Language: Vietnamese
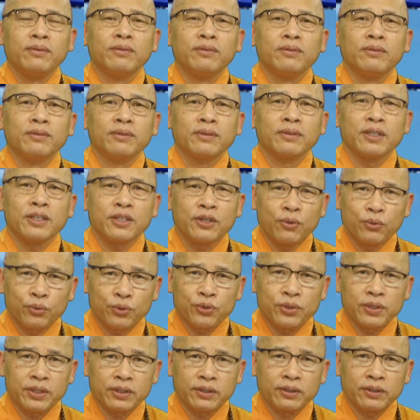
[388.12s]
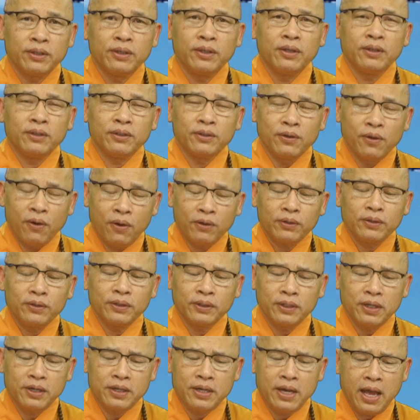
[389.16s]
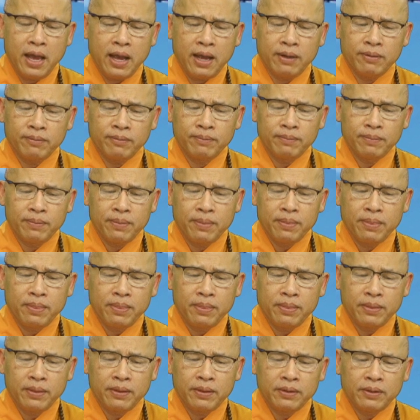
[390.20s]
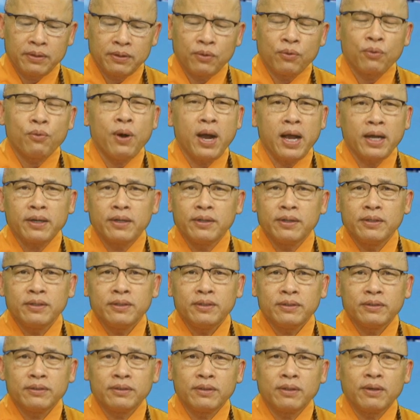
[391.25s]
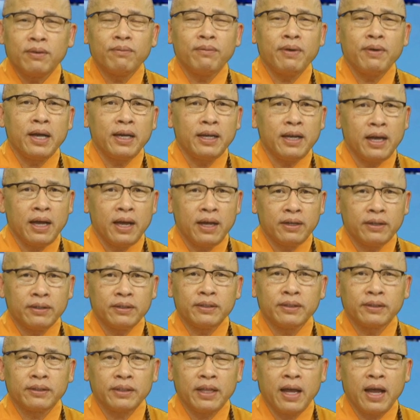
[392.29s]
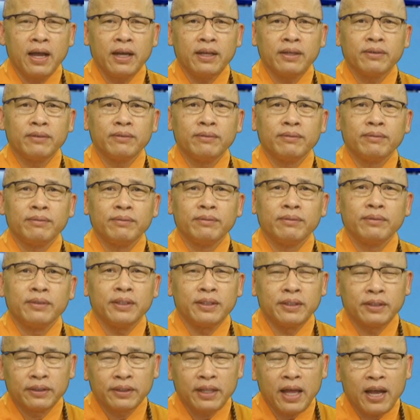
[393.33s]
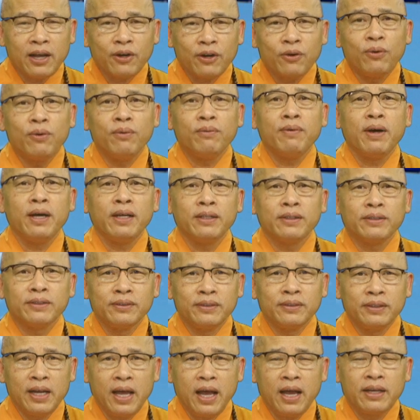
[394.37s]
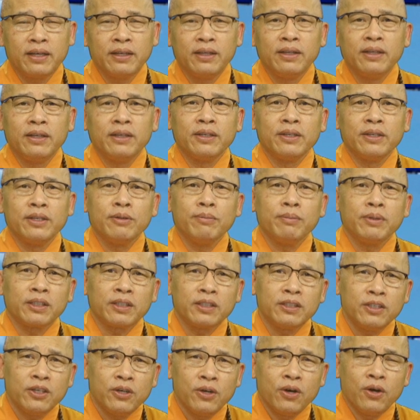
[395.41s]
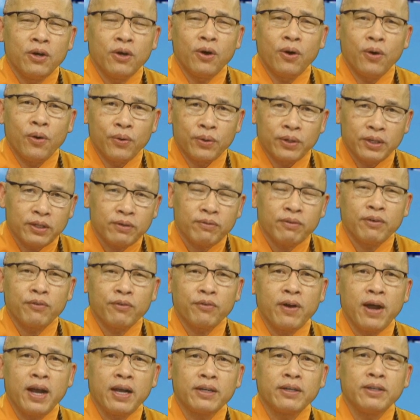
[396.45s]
mới là quan trọng mà ở đây và bây giờ nó chứa được cũng hết á chứ còn nếu mà mình cứ cứ chạy theo tương lai à, tương lai chưa đến quá khứ đã qua